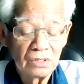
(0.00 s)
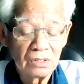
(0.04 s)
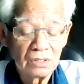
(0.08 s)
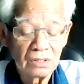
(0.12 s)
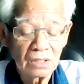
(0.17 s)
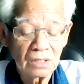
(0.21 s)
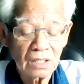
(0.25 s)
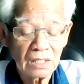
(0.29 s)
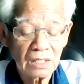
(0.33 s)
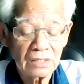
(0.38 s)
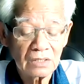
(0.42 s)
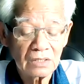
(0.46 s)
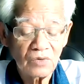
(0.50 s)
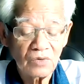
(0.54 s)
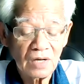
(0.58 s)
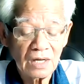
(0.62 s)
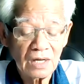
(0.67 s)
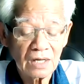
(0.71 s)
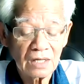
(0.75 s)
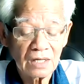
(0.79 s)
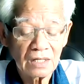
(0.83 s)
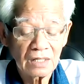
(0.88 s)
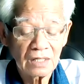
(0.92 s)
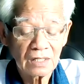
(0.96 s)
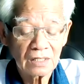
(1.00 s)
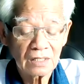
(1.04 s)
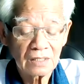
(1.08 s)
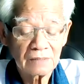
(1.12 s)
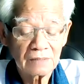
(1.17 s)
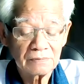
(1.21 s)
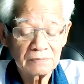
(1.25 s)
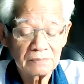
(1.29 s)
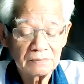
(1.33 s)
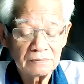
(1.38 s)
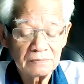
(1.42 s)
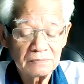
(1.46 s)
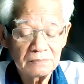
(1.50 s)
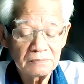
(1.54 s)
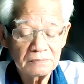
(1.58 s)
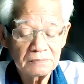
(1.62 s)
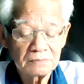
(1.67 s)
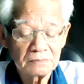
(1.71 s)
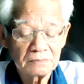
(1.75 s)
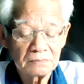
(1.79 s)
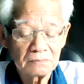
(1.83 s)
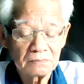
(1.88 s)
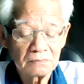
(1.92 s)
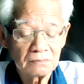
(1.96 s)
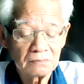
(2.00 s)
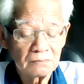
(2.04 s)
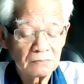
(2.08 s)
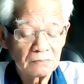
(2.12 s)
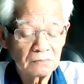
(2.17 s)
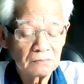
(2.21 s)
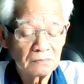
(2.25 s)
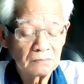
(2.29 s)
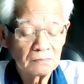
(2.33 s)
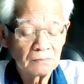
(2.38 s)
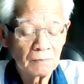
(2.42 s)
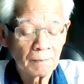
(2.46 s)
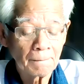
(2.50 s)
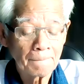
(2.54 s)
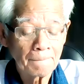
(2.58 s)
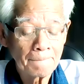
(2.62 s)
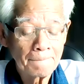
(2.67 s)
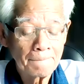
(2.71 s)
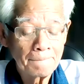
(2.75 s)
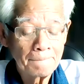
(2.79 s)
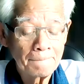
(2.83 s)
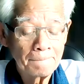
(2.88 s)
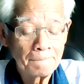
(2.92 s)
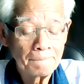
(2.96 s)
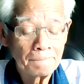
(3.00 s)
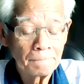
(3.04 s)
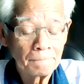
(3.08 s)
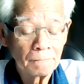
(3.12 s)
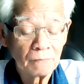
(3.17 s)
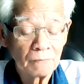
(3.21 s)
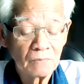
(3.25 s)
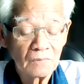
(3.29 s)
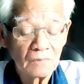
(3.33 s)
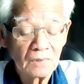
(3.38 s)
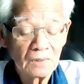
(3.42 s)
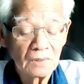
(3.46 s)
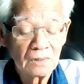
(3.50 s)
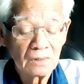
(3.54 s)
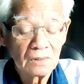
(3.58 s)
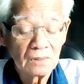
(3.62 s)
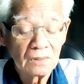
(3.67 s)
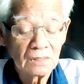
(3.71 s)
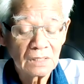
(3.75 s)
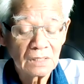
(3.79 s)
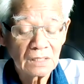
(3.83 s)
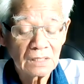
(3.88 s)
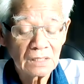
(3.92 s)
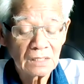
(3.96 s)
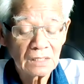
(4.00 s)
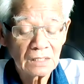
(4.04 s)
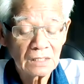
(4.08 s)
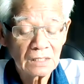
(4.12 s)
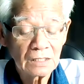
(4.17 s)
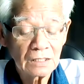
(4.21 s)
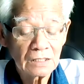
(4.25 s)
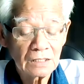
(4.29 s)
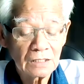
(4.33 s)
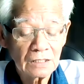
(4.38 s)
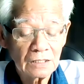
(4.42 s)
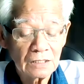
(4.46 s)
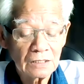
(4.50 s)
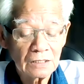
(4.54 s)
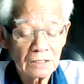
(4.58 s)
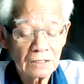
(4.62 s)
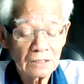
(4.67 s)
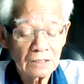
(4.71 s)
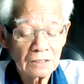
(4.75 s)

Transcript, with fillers: หรือใครจะว่างไงนะครับ่นนั่นนั่น